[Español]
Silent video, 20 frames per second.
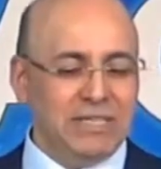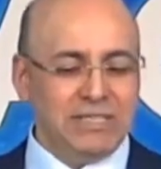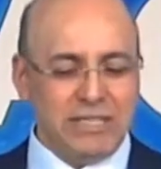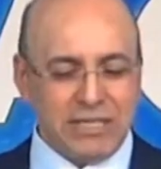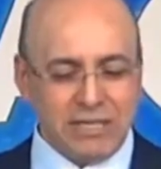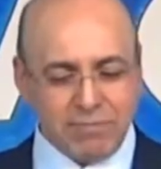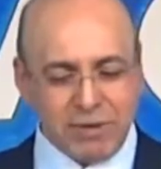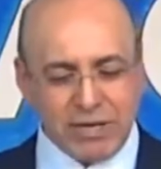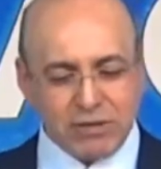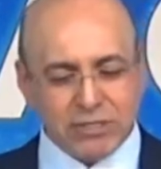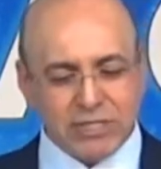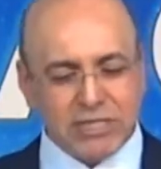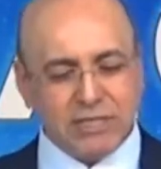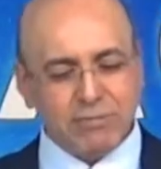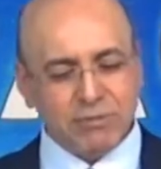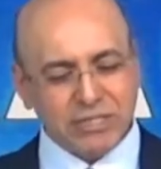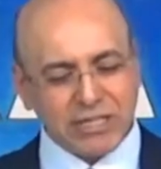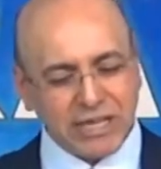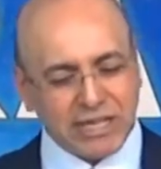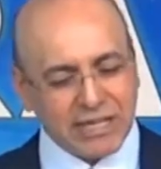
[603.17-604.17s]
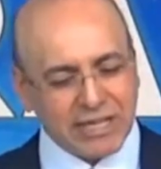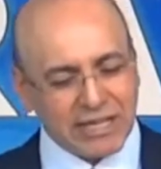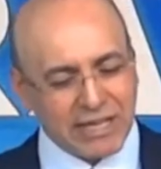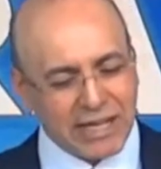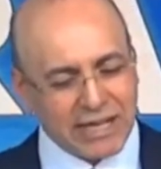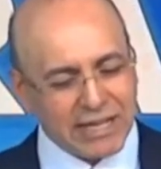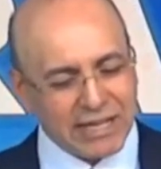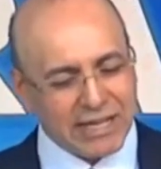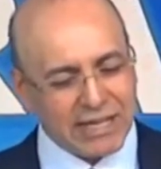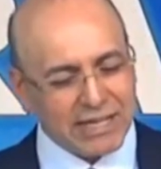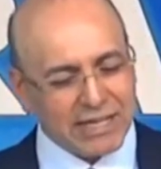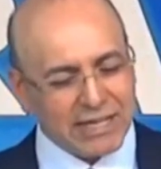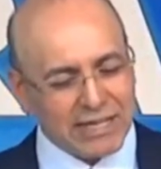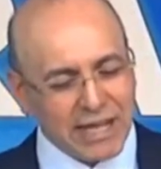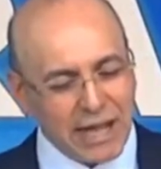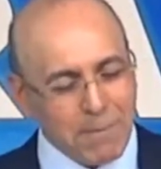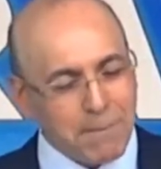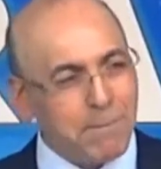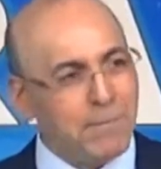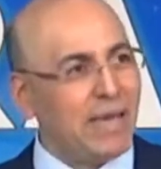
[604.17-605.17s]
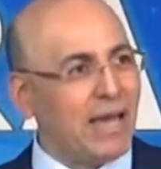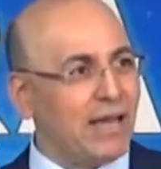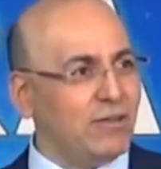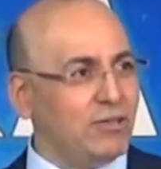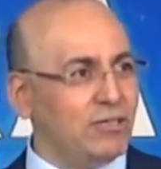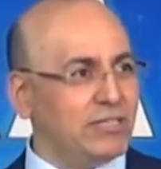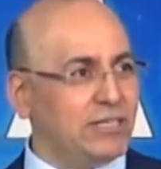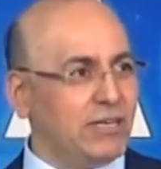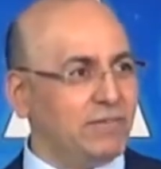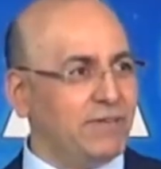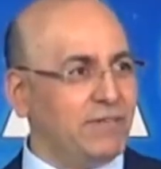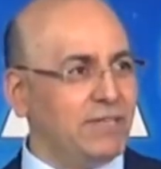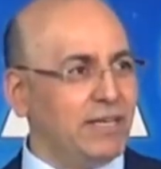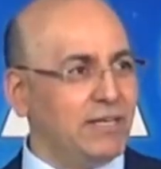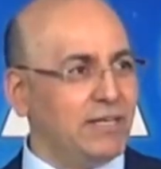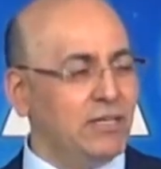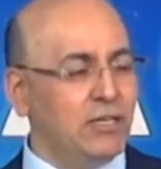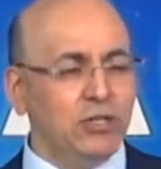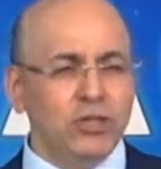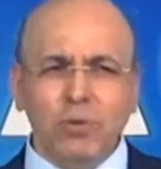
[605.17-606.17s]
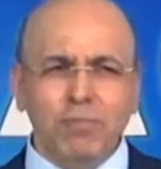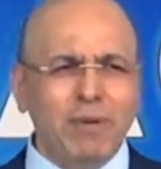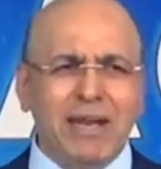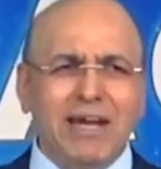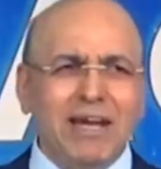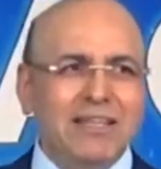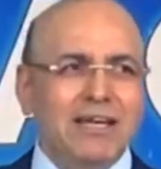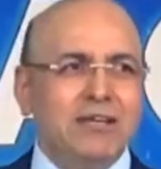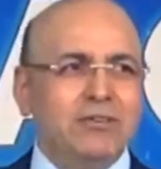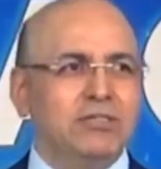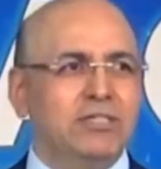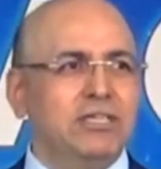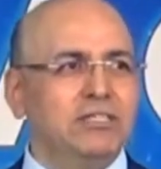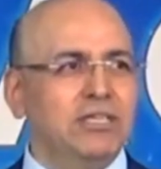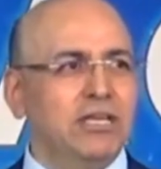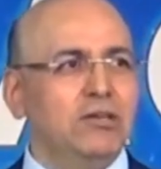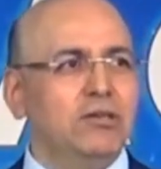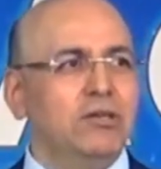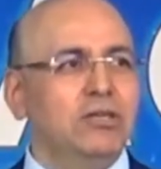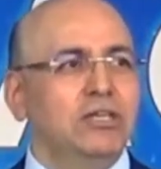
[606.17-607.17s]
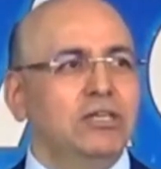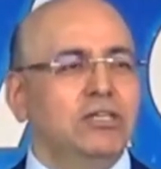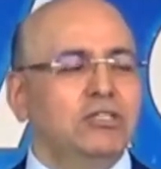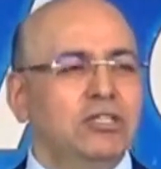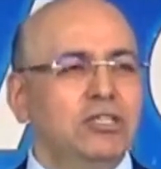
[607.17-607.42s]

Sin embargo, tenemos que cambiar nuestra vida, no para ganarnos el cielo,